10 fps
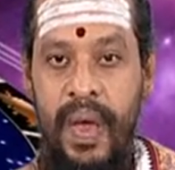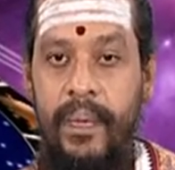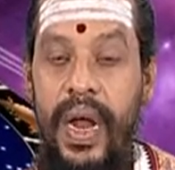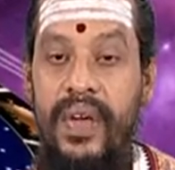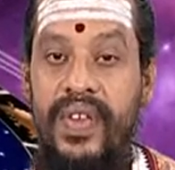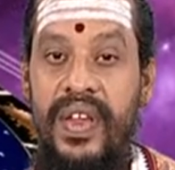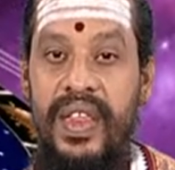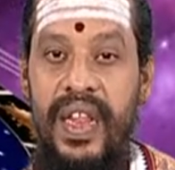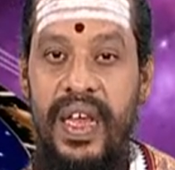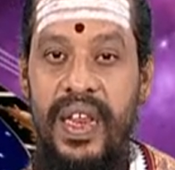பண
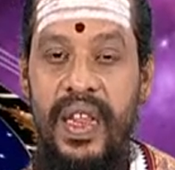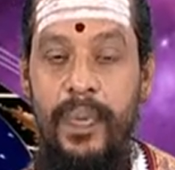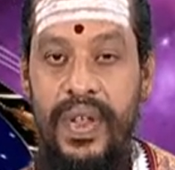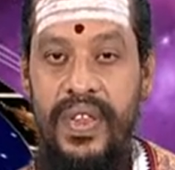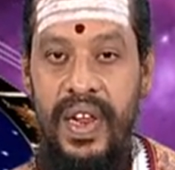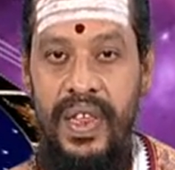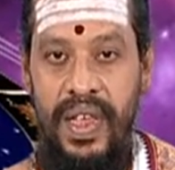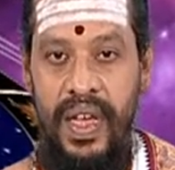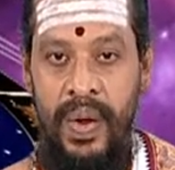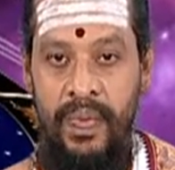விஷயத்தில் இருந்த பிரச்சனை
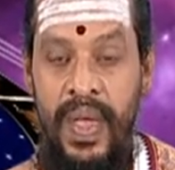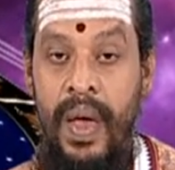தீரும்